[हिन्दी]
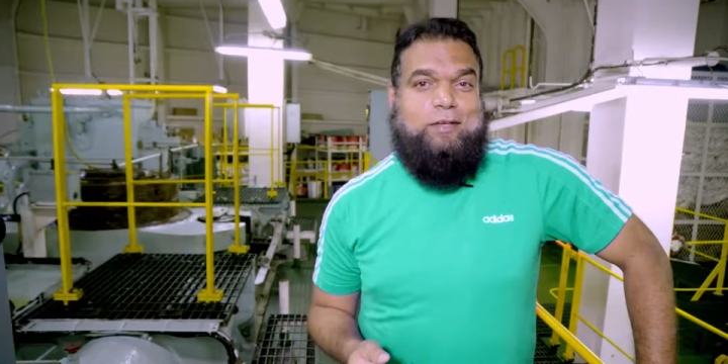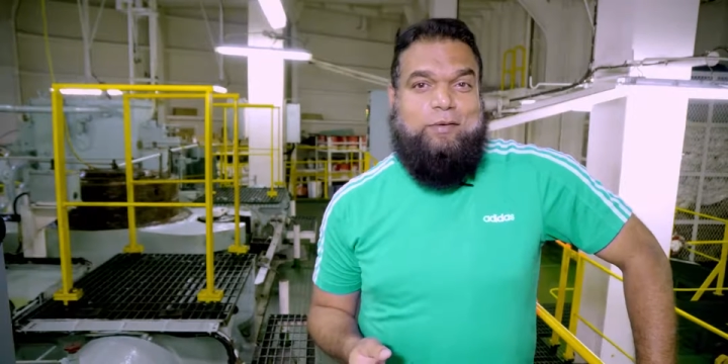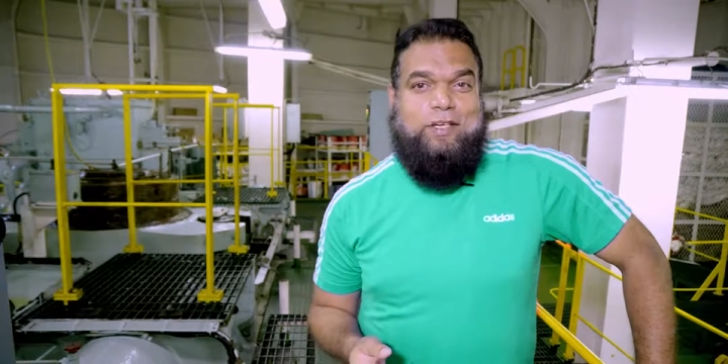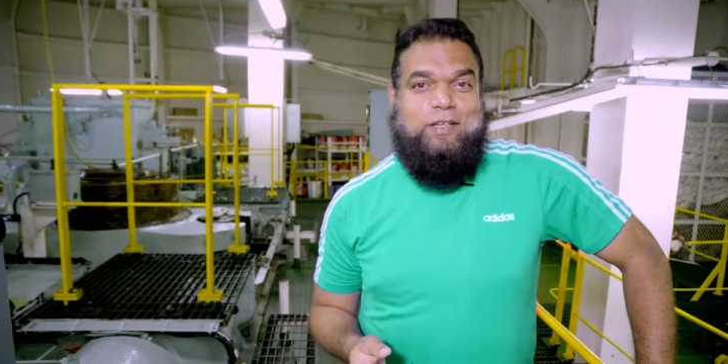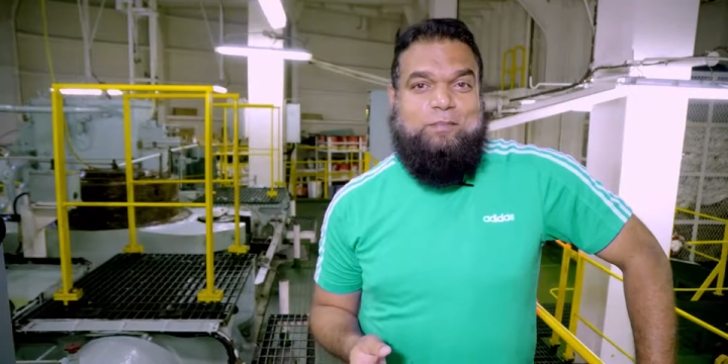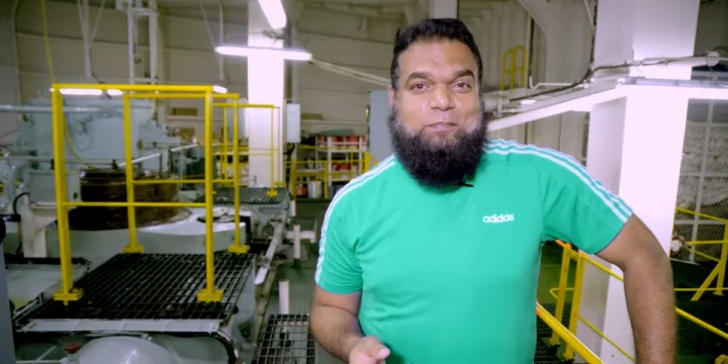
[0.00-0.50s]
नहीं
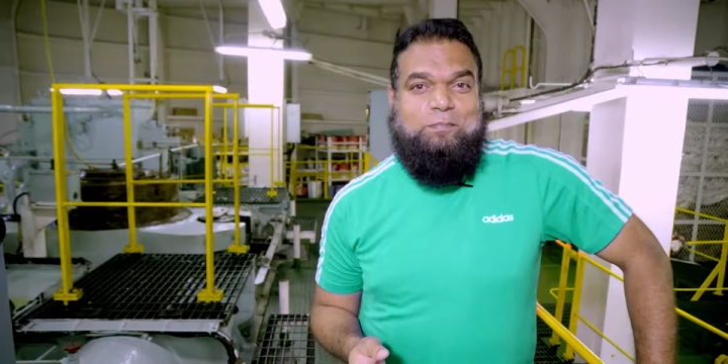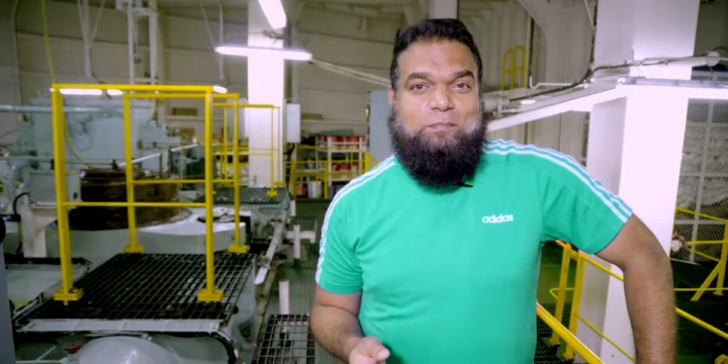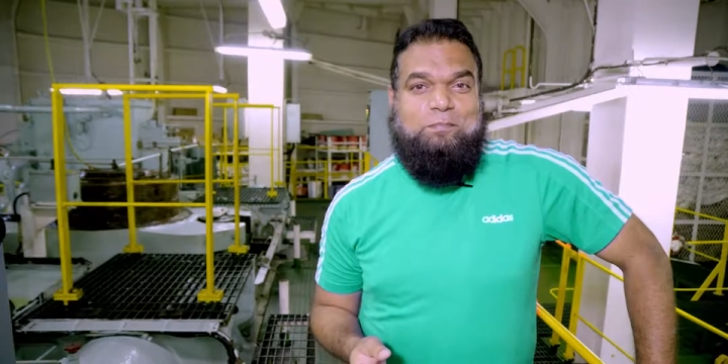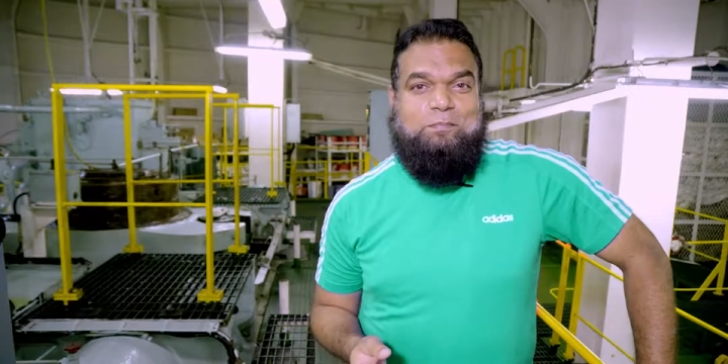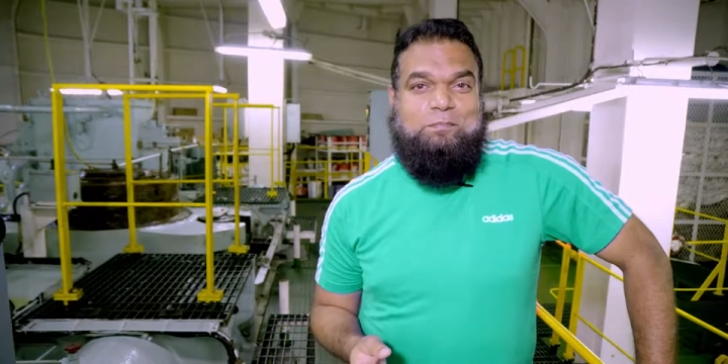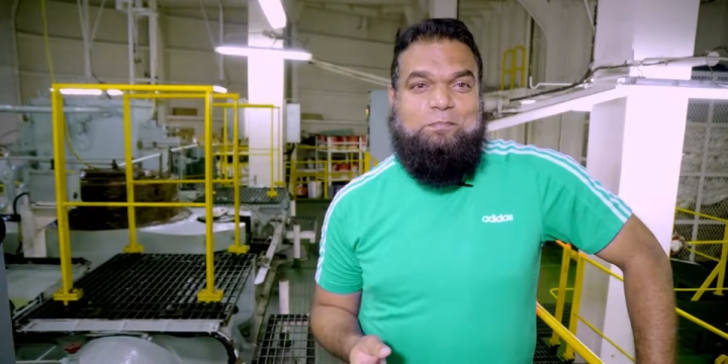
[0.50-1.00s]

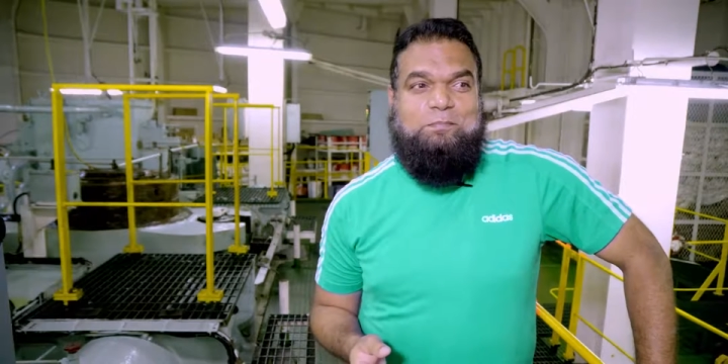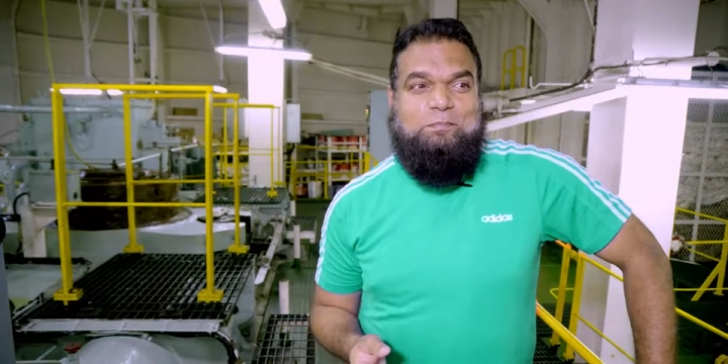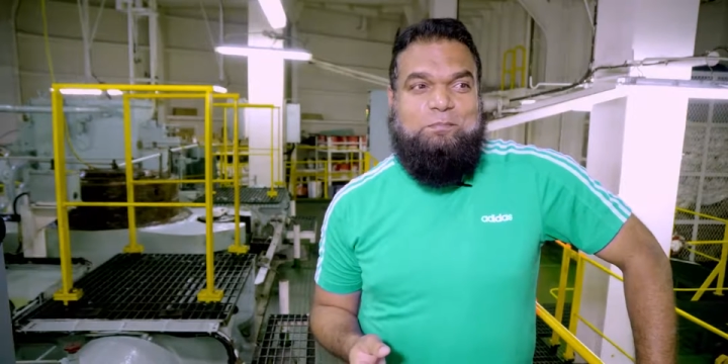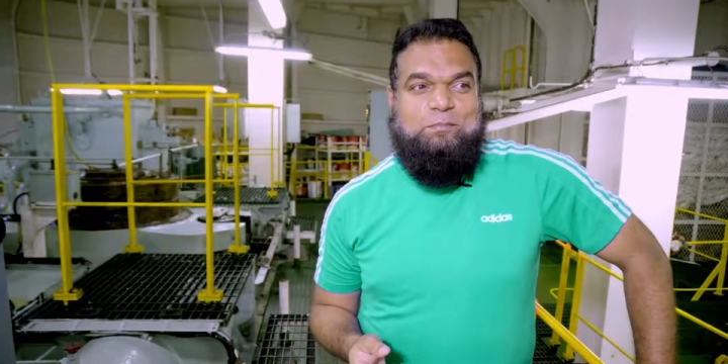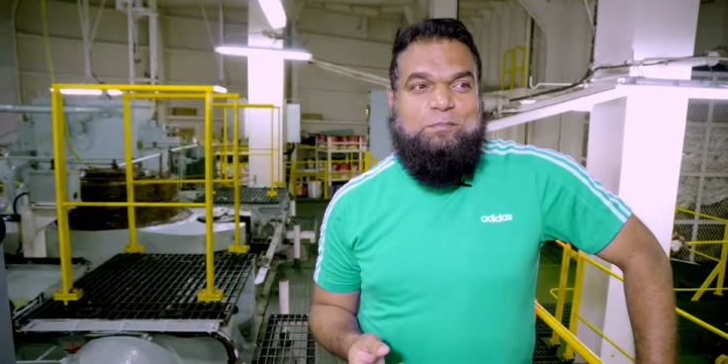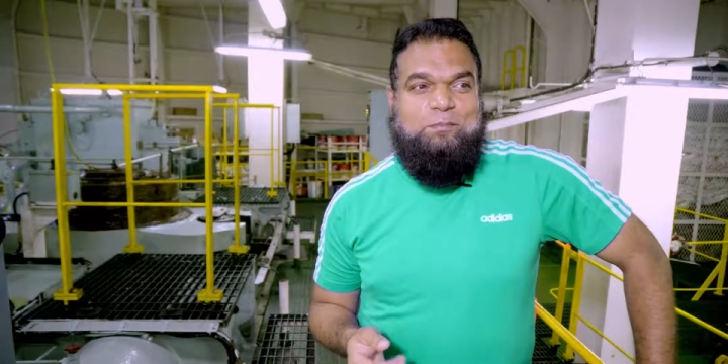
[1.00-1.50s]

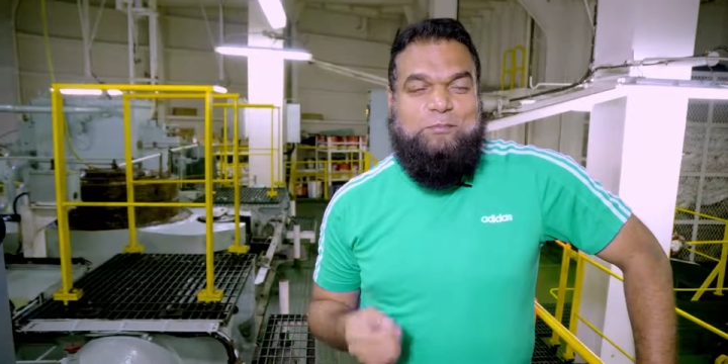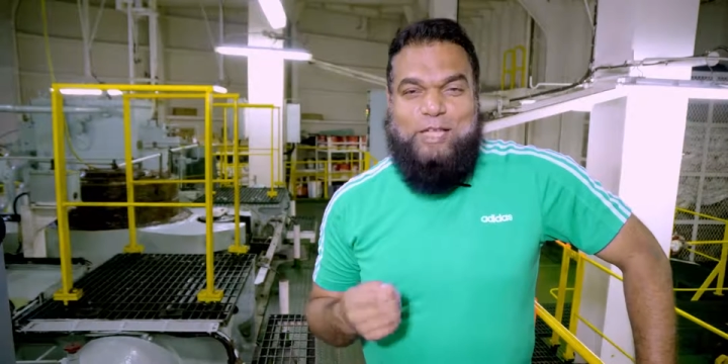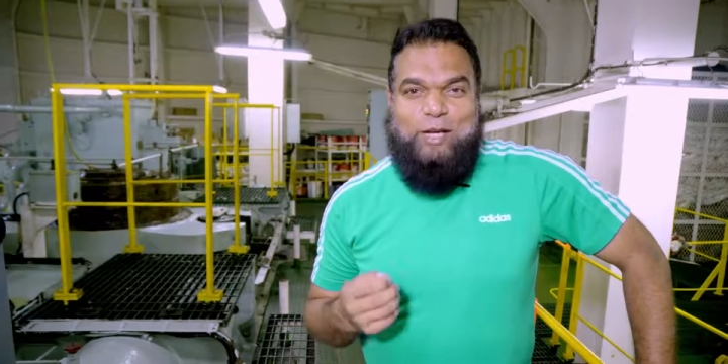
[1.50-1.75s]
हुई